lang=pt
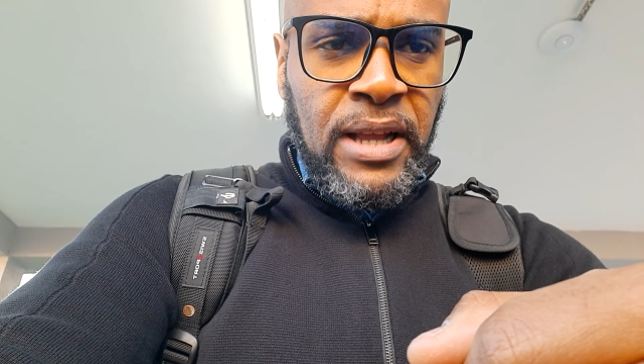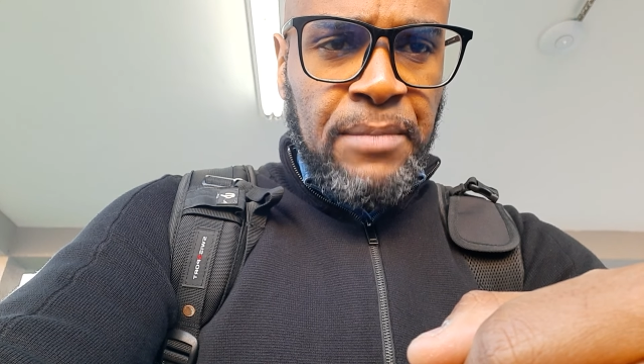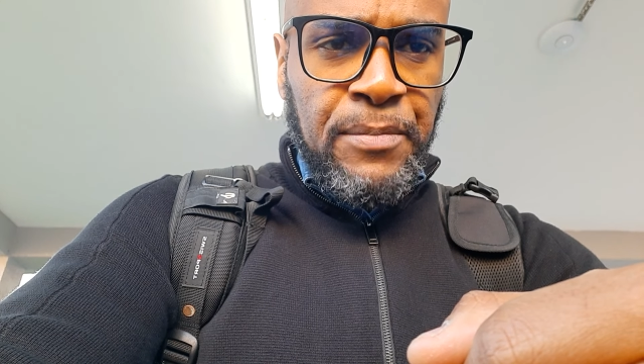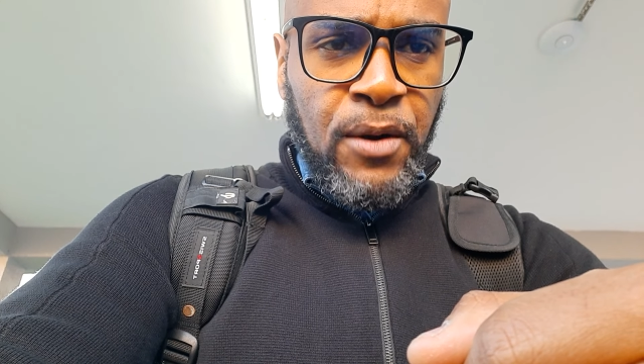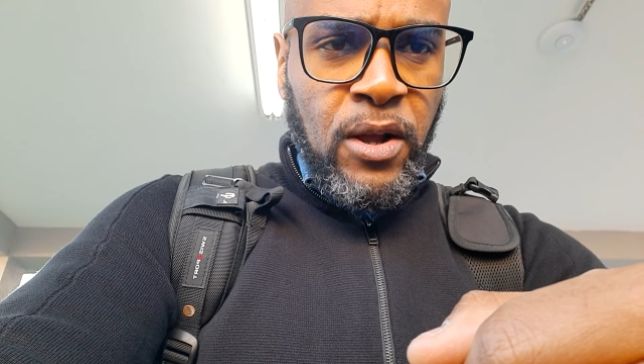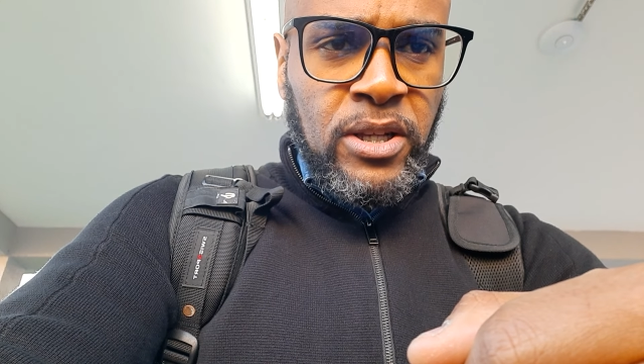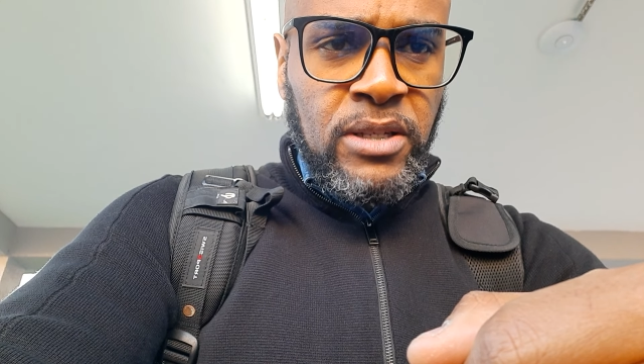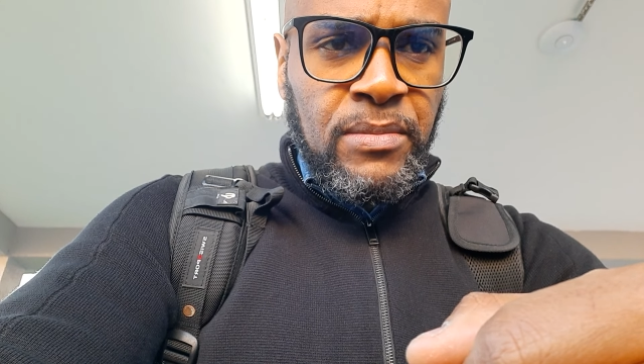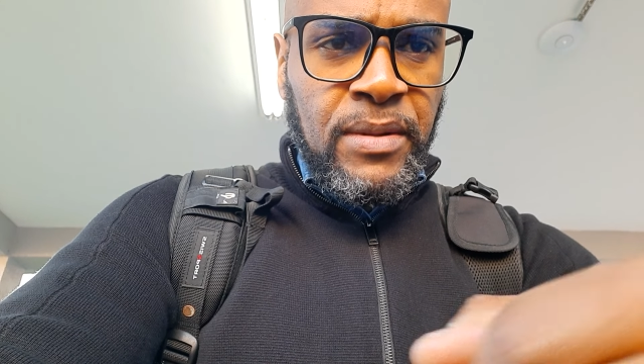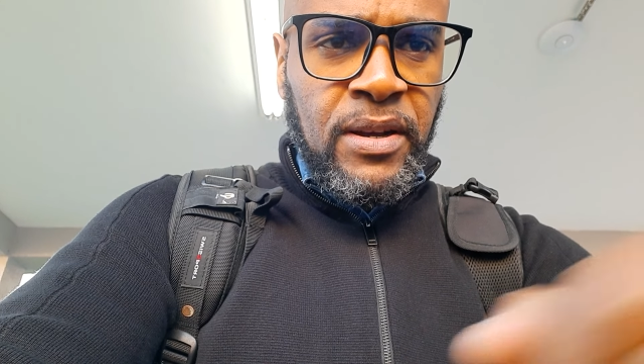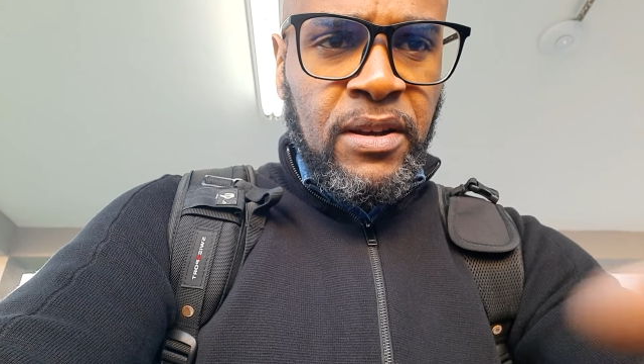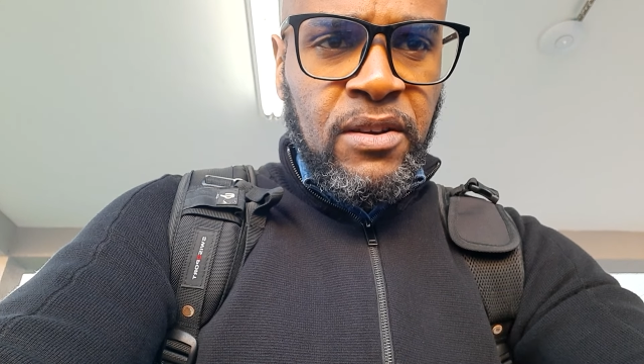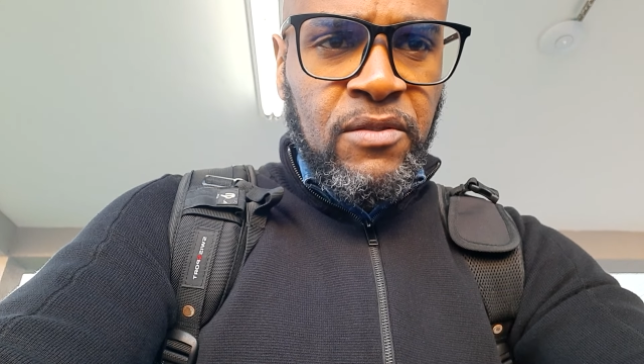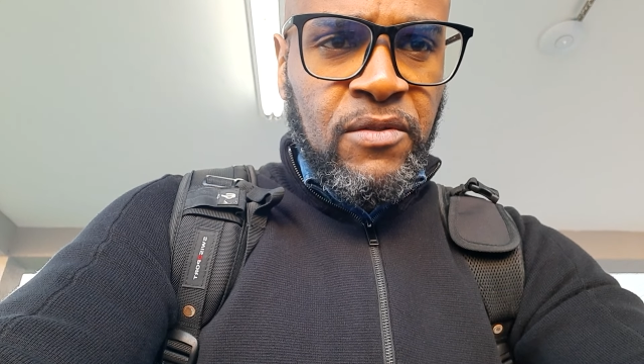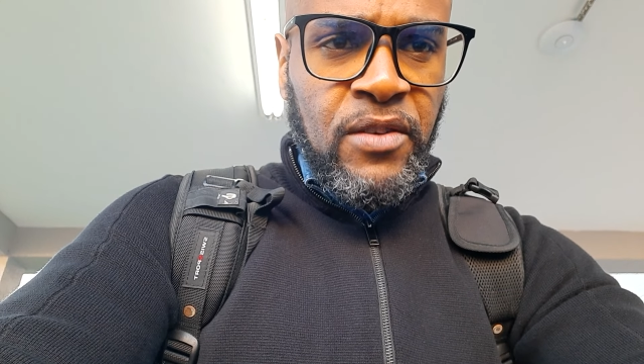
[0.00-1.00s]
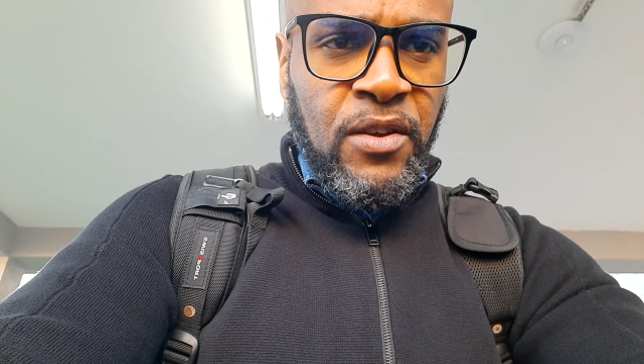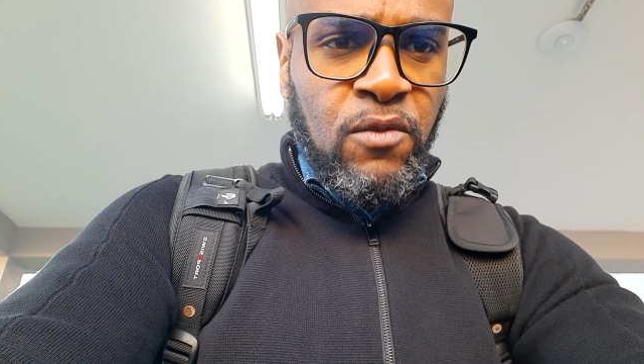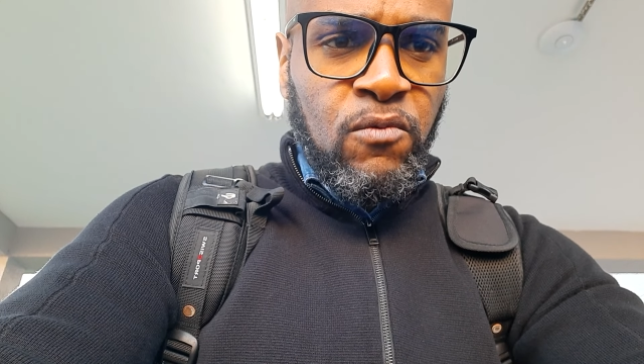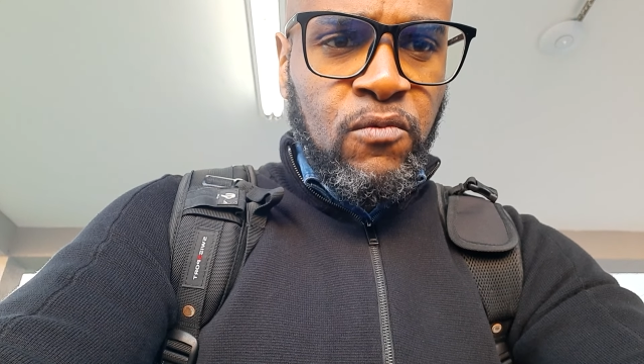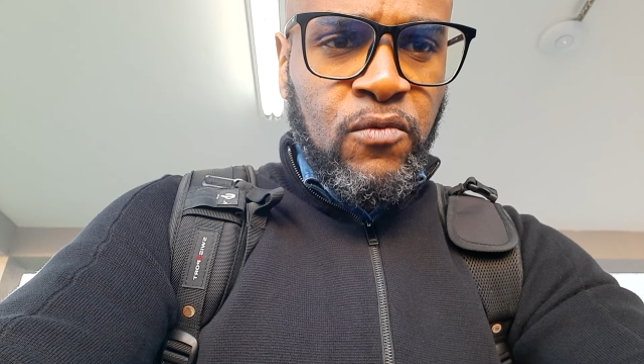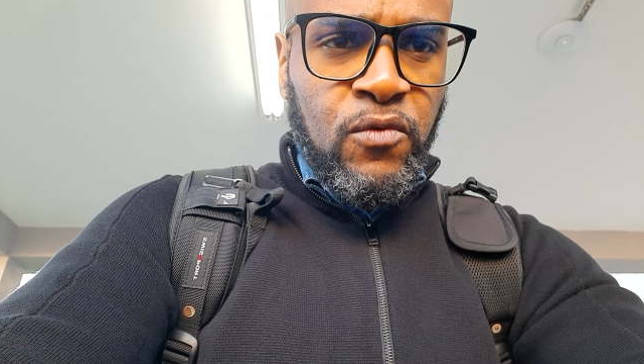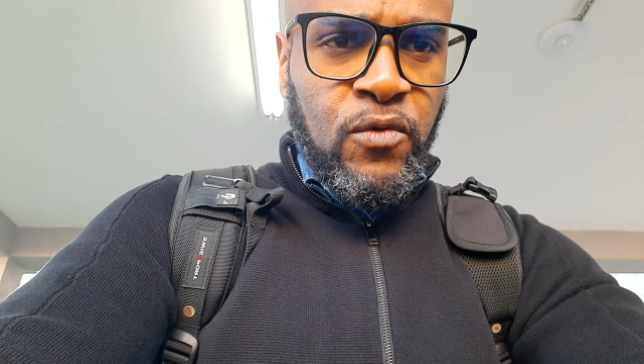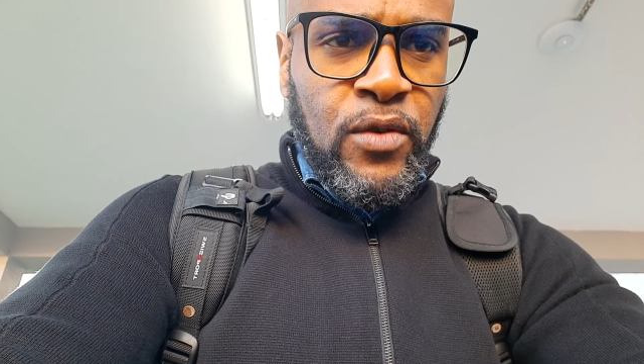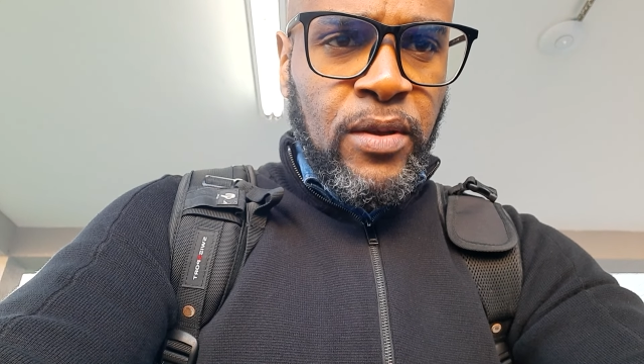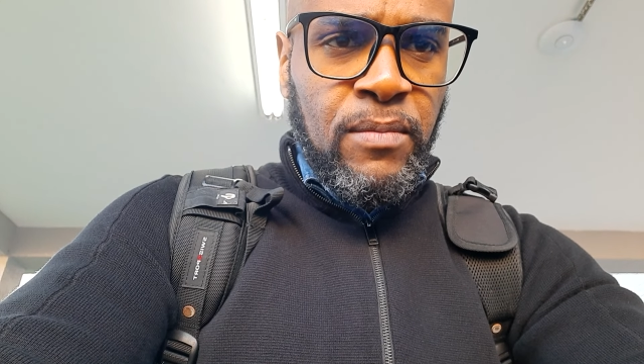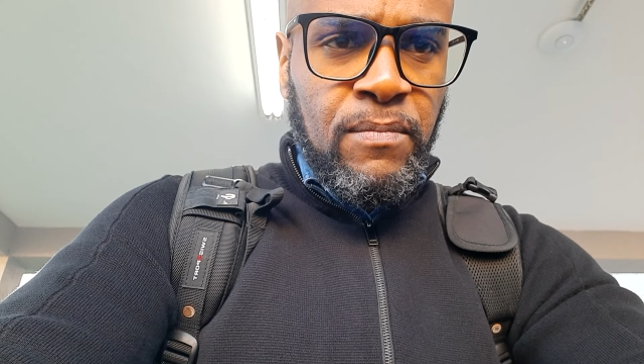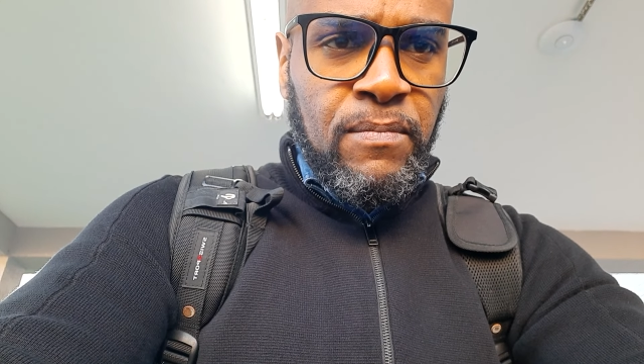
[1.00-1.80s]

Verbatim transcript: Até a próxima. Eu fui.